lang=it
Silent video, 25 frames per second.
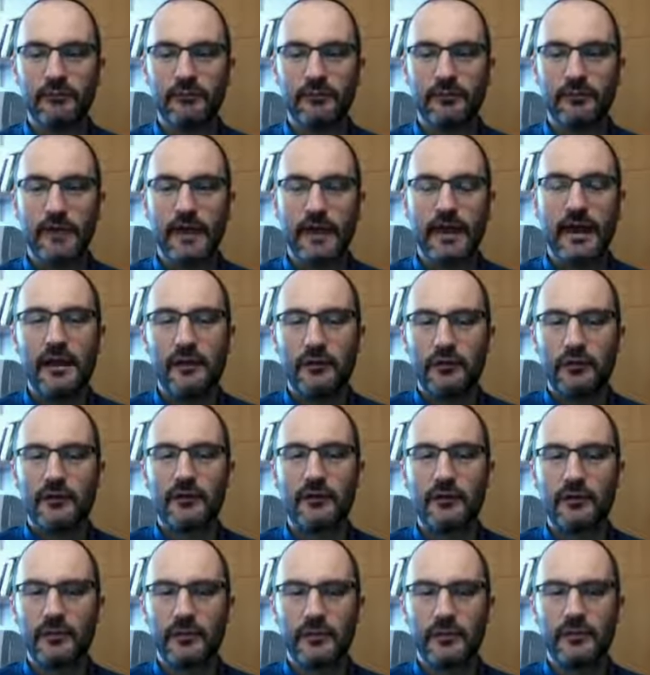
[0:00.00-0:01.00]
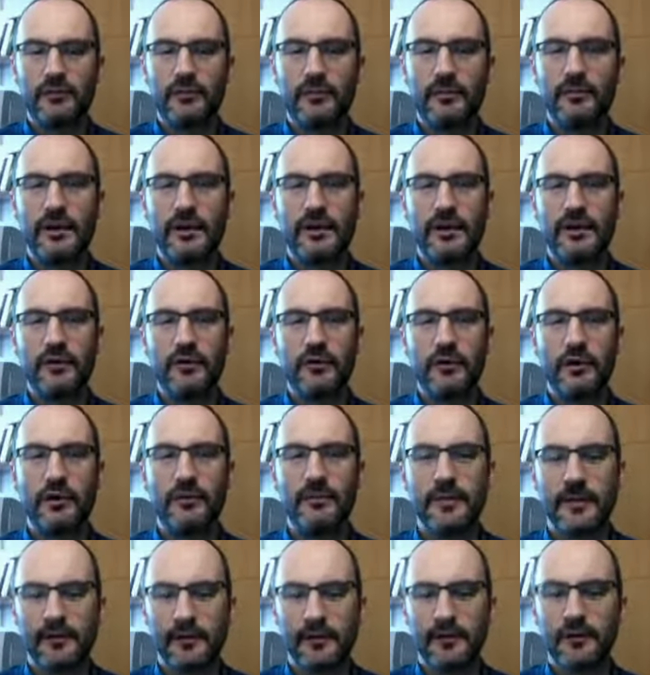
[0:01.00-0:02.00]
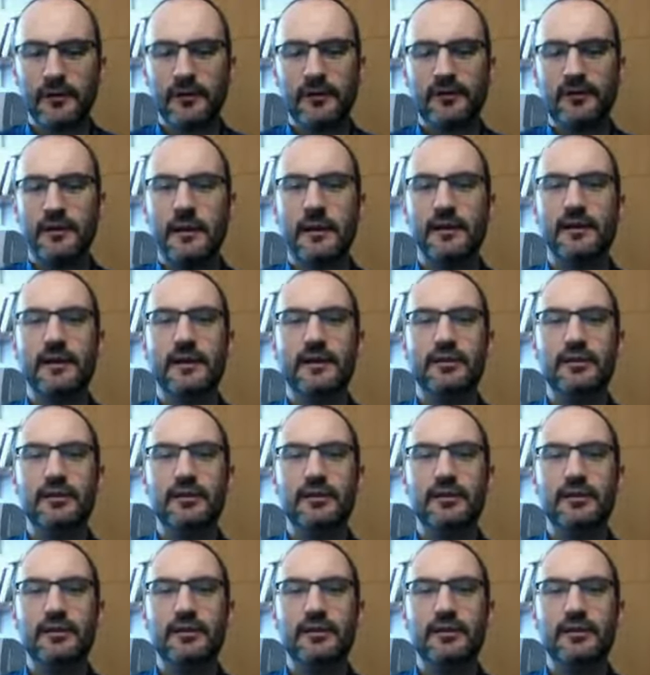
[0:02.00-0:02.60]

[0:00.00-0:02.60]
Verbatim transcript: Perché questa cosa così particolare mi ha fatto riflettere?